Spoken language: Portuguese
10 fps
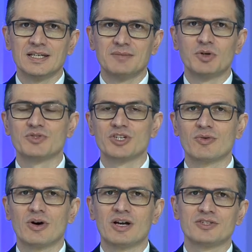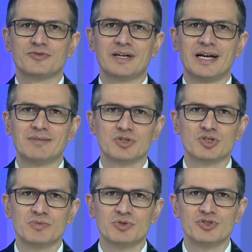Bom, chegou a hora de falarmos
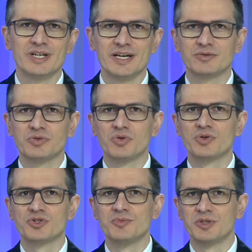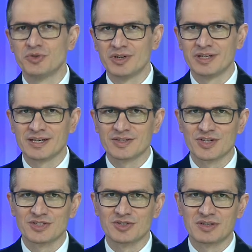sobre o direito do consumidor e a
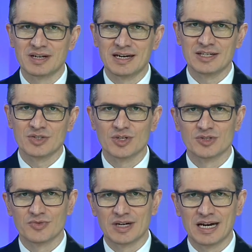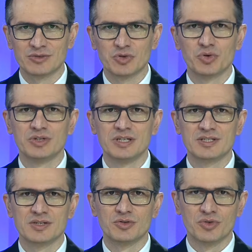gente traz o advogado e
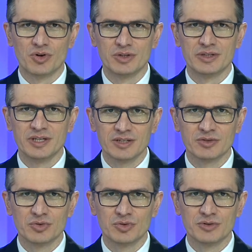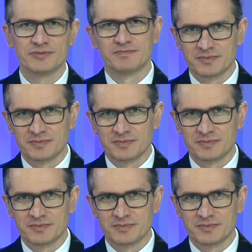colunista, doutor Rodrigo.